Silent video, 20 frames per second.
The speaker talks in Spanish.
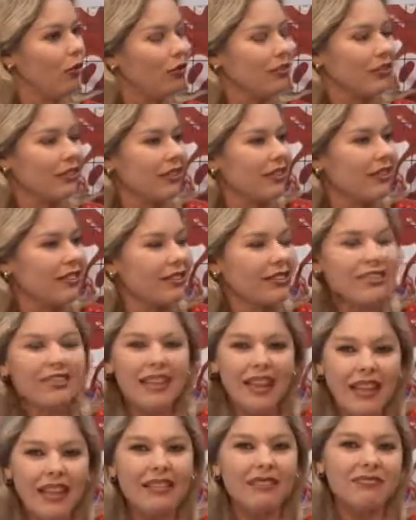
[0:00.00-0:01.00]
¿no? Entonces, no
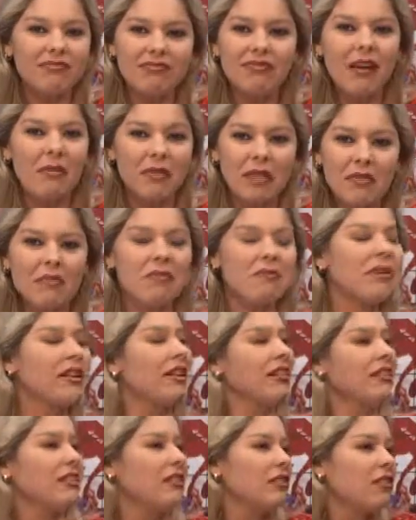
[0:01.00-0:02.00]
sé, a mí no me
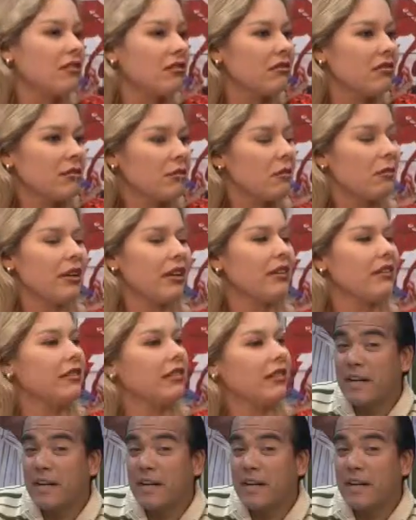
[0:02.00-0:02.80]
parece, no, no me parece.